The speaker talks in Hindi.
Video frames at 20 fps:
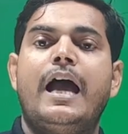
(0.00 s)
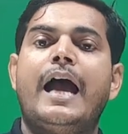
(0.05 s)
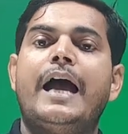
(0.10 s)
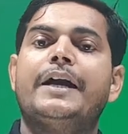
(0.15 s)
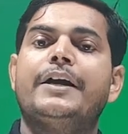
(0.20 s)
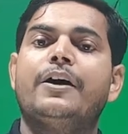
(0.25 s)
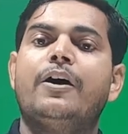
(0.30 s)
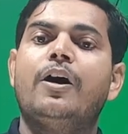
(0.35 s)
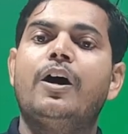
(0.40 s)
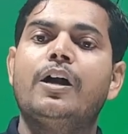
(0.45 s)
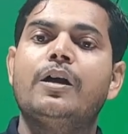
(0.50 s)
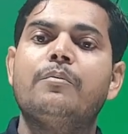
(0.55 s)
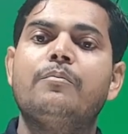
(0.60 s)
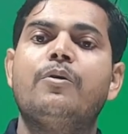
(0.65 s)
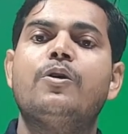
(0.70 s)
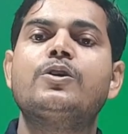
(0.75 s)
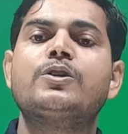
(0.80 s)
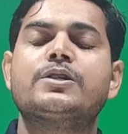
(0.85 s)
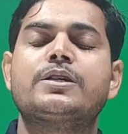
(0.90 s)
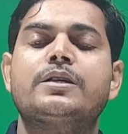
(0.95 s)
एंड
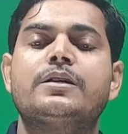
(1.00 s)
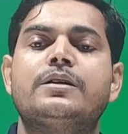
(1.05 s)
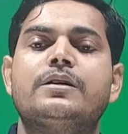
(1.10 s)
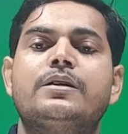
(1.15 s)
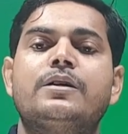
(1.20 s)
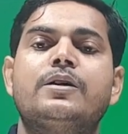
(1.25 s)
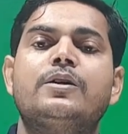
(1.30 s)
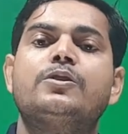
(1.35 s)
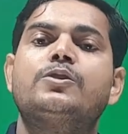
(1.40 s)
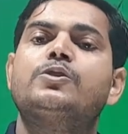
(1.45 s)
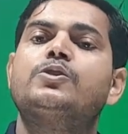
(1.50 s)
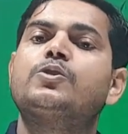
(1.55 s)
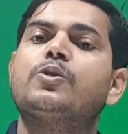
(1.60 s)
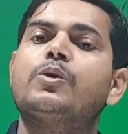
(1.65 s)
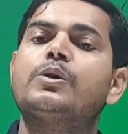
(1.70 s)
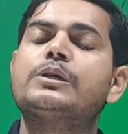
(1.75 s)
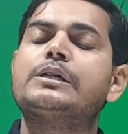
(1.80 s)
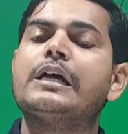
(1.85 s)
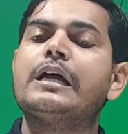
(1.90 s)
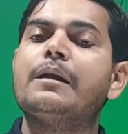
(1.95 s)
ऑलमोस्ट
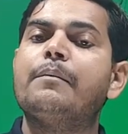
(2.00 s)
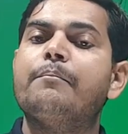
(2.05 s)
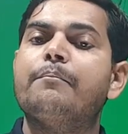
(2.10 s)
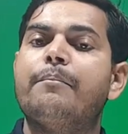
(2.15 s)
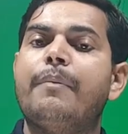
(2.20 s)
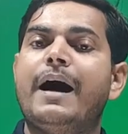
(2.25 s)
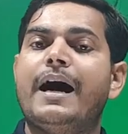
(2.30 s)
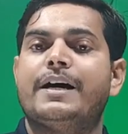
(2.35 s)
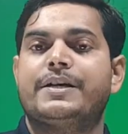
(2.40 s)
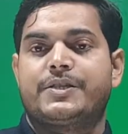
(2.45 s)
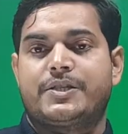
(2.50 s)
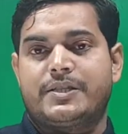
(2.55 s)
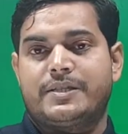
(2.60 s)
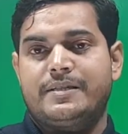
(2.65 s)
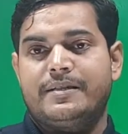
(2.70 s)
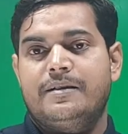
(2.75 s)
टोटल मास